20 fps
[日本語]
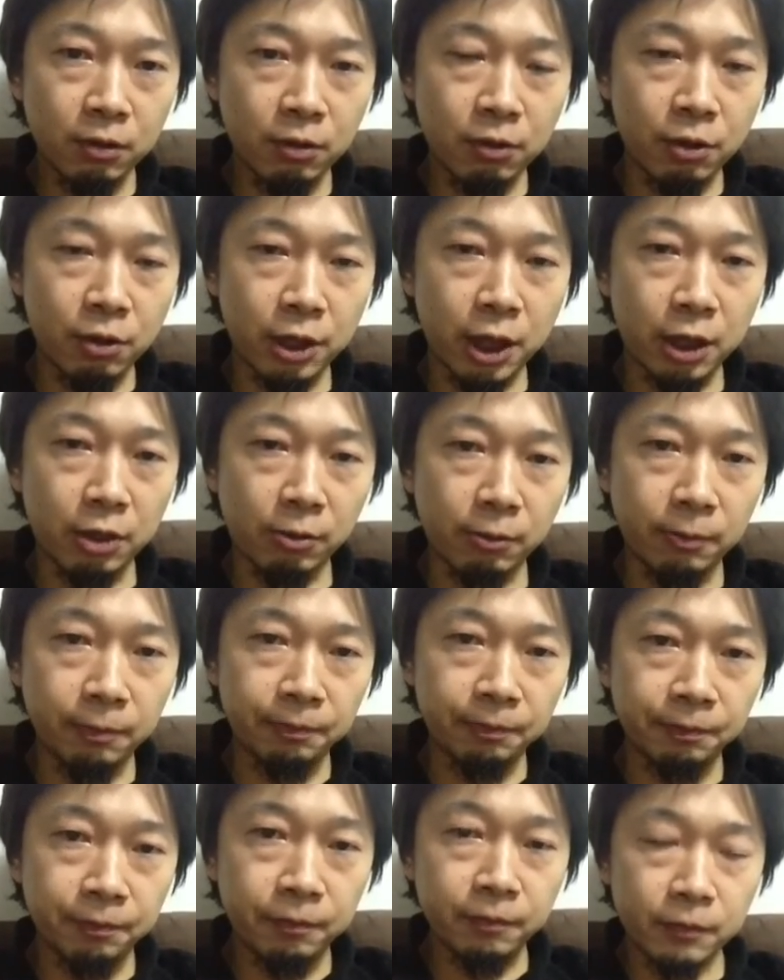この辺り
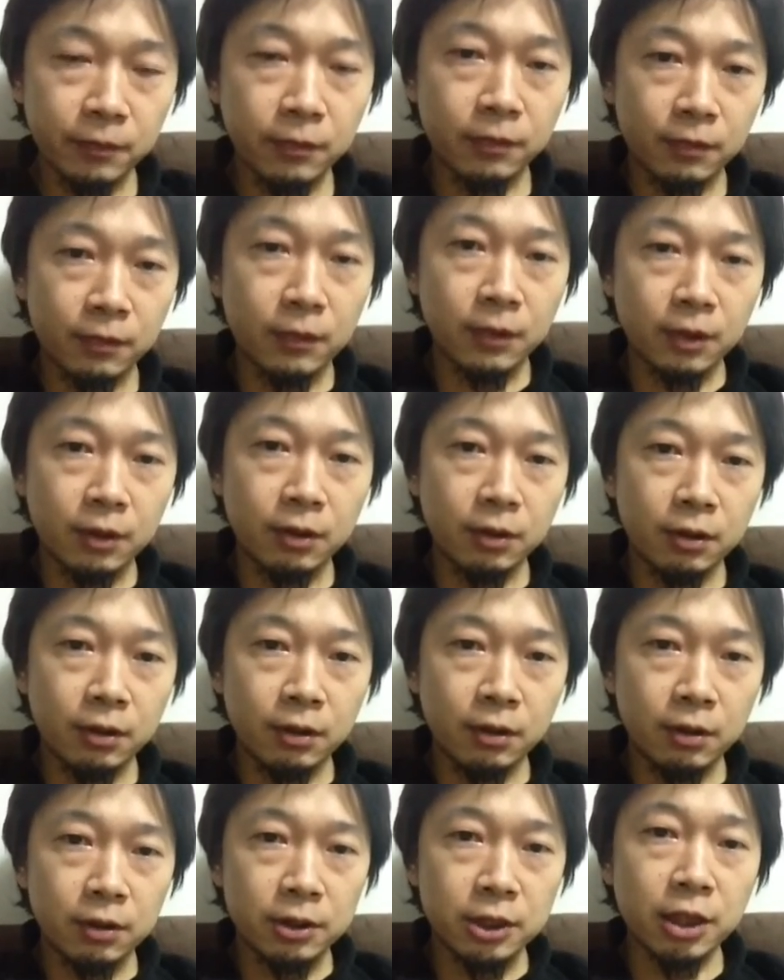
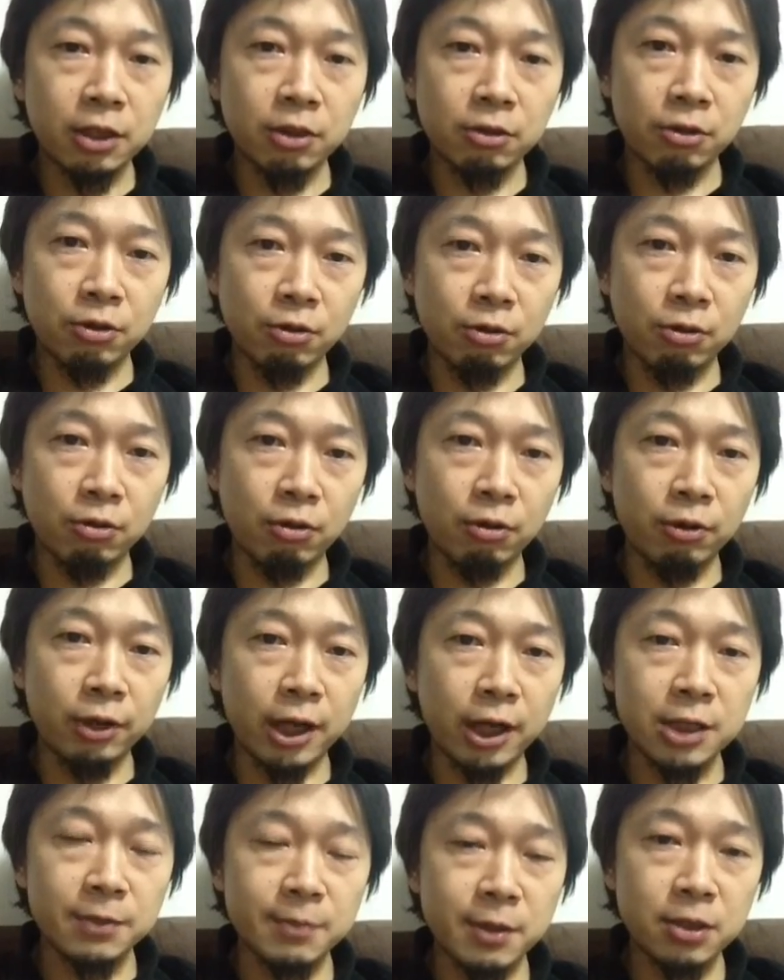チャンネル登録をお
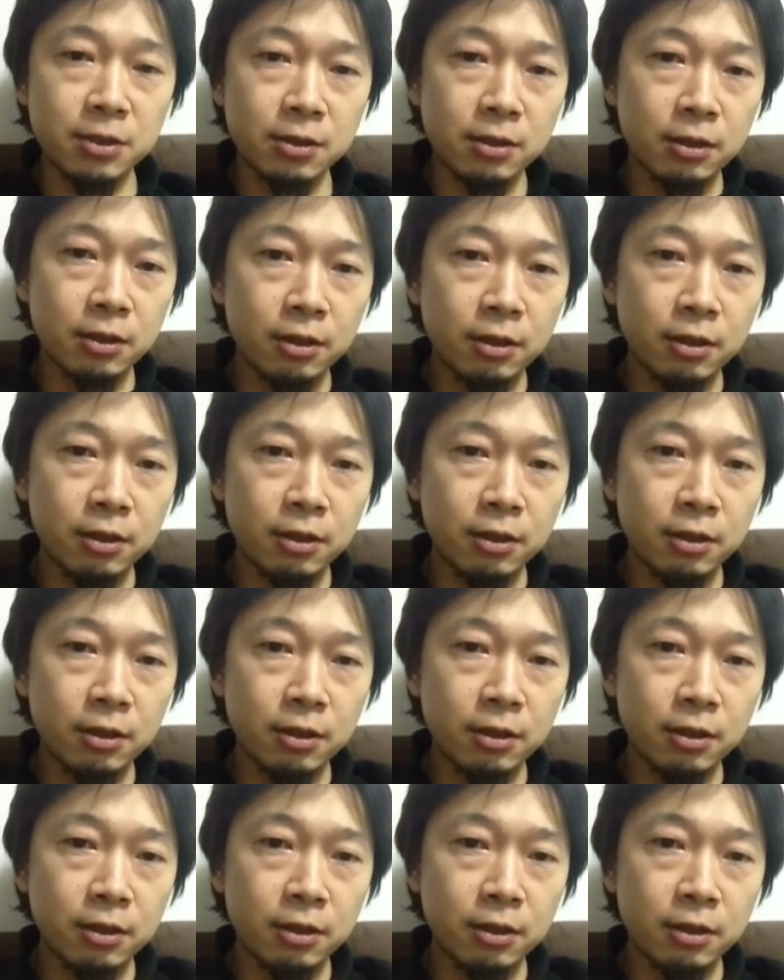願いします。